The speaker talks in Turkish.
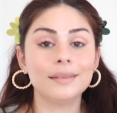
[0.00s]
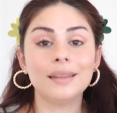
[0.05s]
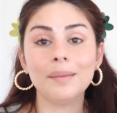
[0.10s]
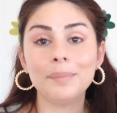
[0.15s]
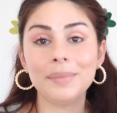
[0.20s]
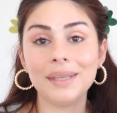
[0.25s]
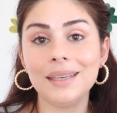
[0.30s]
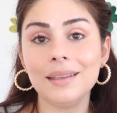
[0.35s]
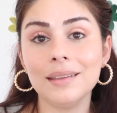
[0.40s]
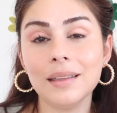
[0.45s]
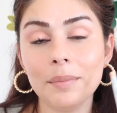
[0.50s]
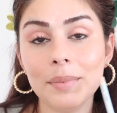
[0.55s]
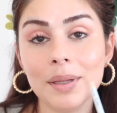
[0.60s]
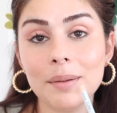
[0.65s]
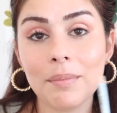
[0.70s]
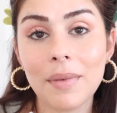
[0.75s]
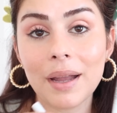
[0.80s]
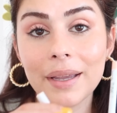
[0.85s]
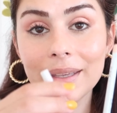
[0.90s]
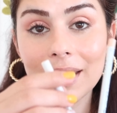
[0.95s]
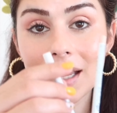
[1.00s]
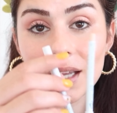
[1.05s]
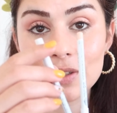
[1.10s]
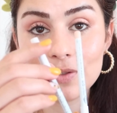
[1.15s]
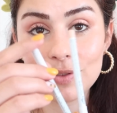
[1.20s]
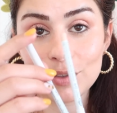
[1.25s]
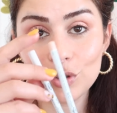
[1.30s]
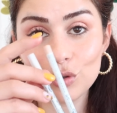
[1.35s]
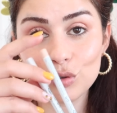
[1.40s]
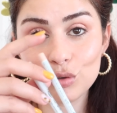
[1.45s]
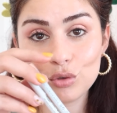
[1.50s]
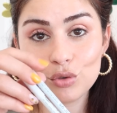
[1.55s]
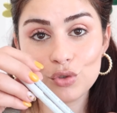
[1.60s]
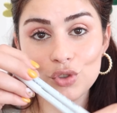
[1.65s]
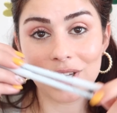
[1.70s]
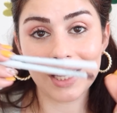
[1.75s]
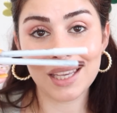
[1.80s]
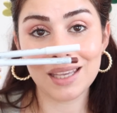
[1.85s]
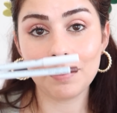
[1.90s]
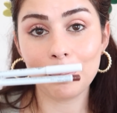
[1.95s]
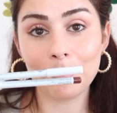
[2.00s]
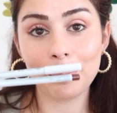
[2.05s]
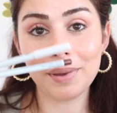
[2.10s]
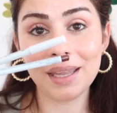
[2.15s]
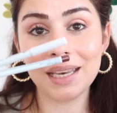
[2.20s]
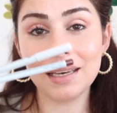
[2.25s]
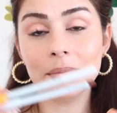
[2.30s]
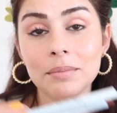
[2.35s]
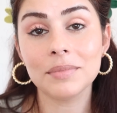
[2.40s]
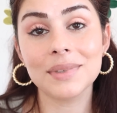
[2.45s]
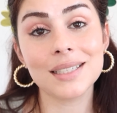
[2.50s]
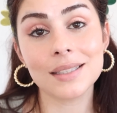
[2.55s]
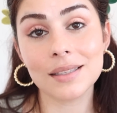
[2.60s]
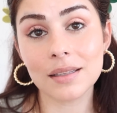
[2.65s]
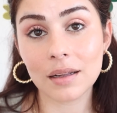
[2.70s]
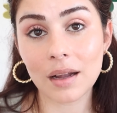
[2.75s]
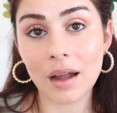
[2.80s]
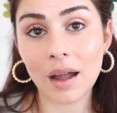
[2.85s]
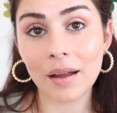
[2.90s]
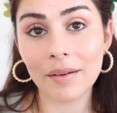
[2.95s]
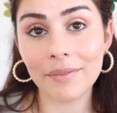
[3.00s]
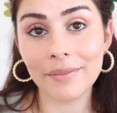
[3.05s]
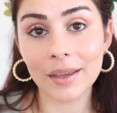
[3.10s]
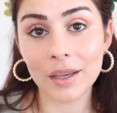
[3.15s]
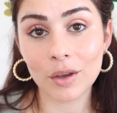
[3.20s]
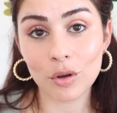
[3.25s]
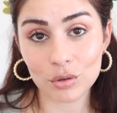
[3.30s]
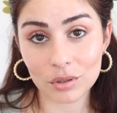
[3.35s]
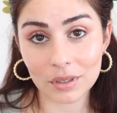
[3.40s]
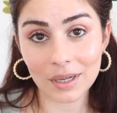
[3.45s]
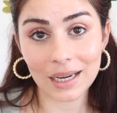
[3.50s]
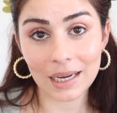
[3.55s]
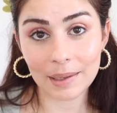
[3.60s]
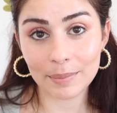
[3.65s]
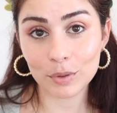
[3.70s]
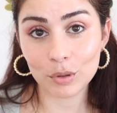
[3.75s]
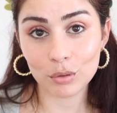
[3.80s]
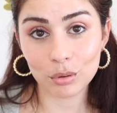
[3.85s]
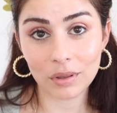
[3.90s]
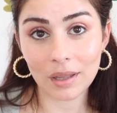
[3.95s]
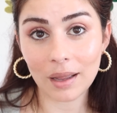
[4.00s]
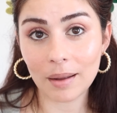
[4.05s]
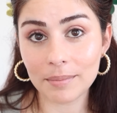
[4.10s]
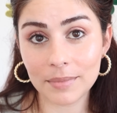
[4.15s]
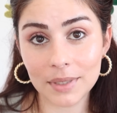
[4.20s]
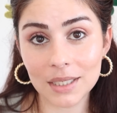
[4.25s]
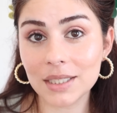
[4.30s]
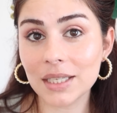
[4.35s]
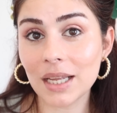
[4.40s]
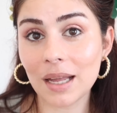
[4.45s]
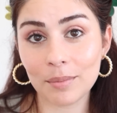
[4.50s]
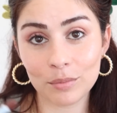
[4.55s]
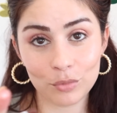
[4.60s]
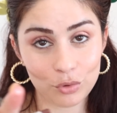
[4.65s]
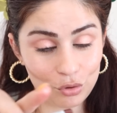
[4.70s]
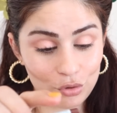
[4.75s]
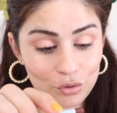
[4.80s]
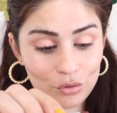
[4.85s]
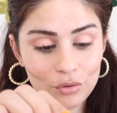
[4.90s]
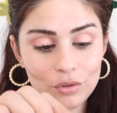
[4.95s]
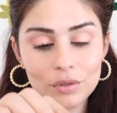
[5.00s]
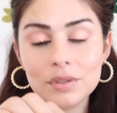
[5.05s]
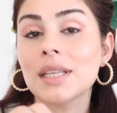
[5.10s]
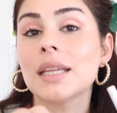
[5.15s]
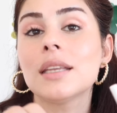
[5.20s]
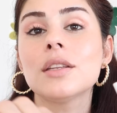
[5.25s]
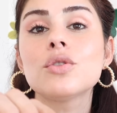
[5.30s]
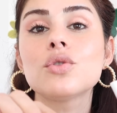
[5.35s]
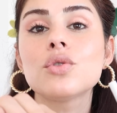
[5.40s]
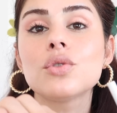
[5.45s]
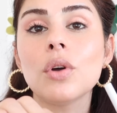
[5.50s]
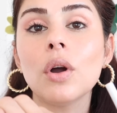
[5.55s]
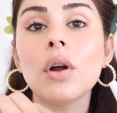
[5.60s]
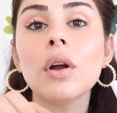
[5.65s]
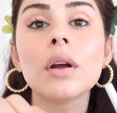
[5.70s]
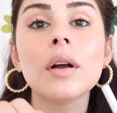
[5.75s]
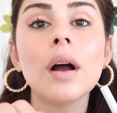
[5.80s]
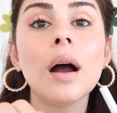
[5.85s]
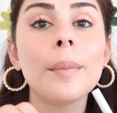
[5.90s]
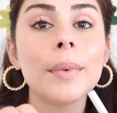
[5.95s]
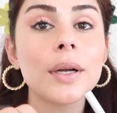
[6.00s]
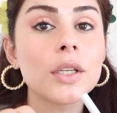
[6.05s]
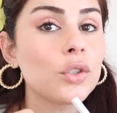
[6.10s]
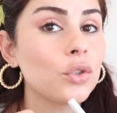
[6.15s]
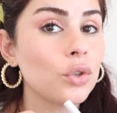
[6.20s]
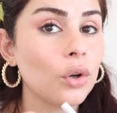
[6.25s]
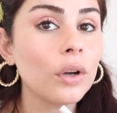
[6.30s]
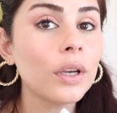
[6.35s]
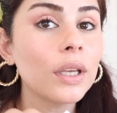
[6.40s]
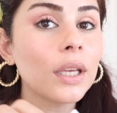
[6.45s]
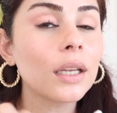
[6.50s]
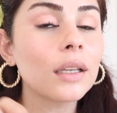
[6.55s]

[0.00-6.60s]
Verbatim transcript: Tabii ki de bir makyaj videosu çekip benim kızıl kahve göz kalemi kullanmayacağımı düşündüyseniz çok ama çok